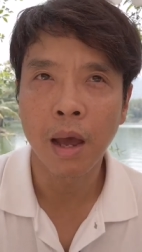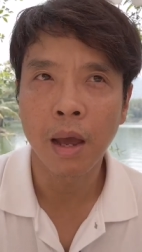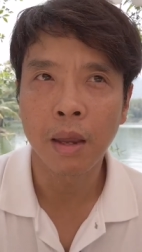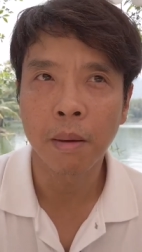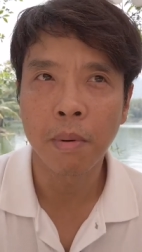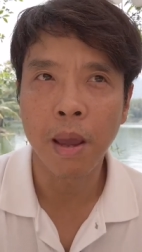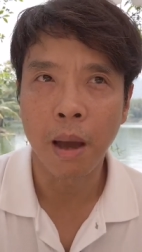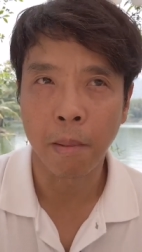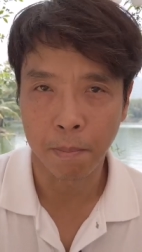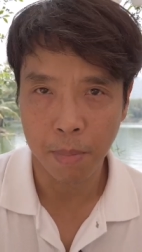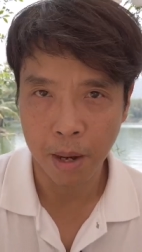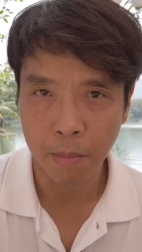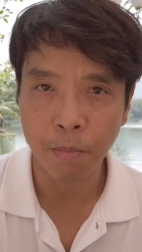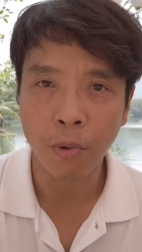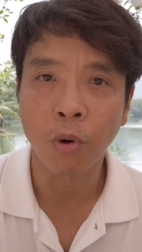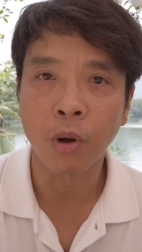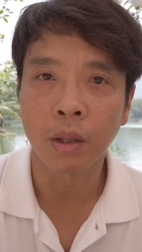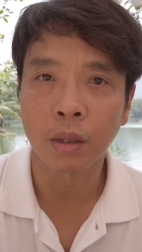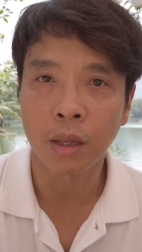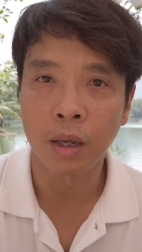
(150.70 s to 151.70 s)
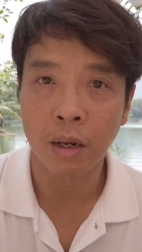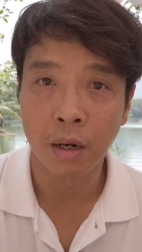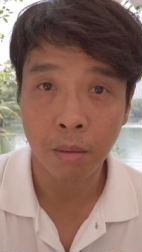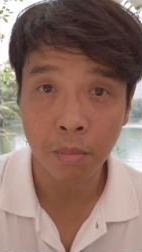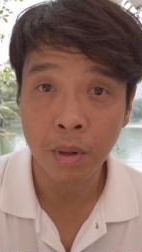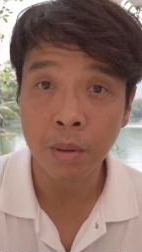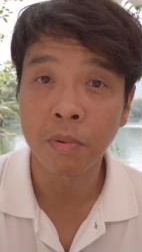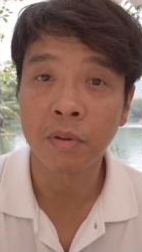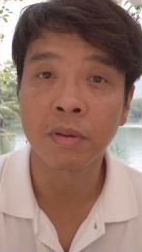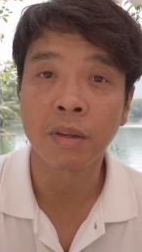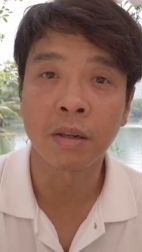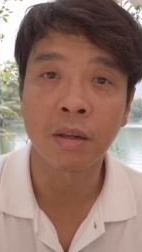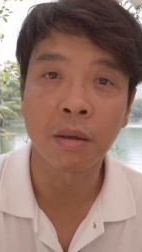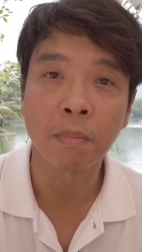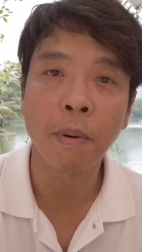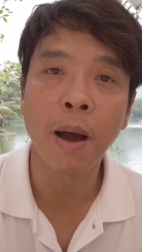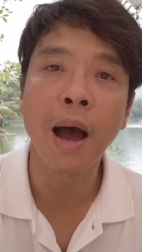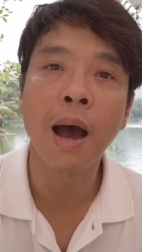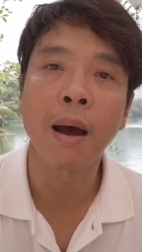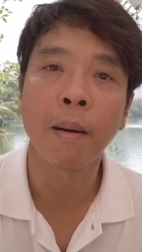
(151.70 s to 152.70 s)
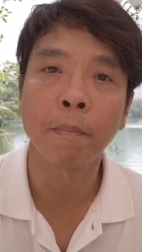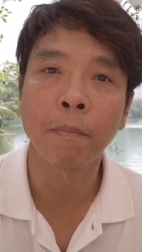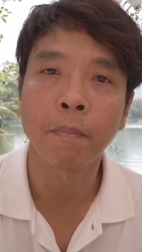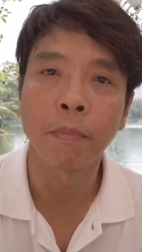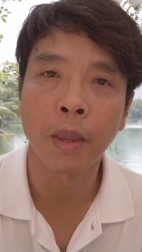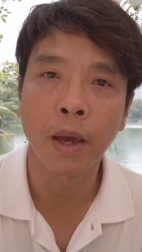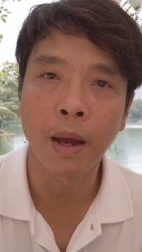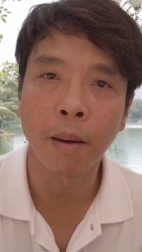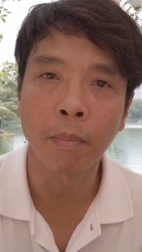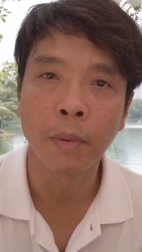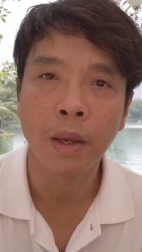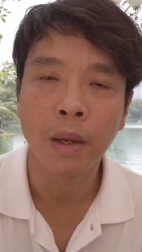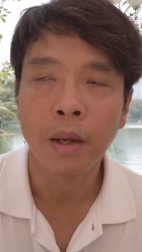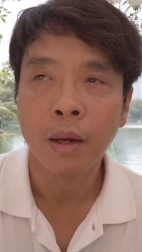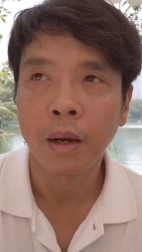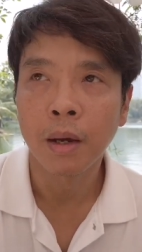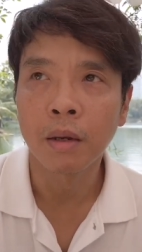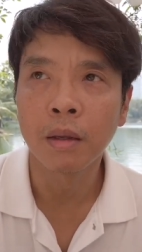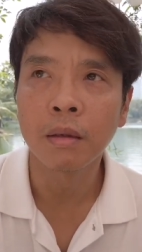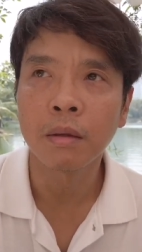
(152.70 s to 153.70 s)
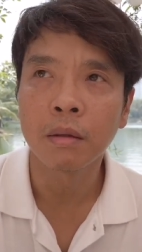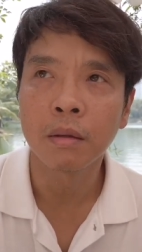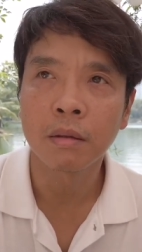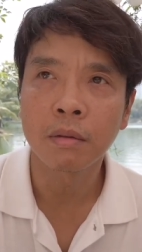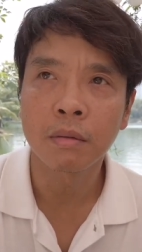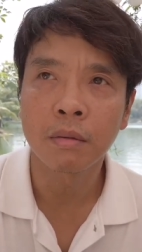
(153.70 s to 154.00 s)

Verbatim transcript: ได้อย่างเป็นปกติและมีประสิทธิภาพนะครับอันนี้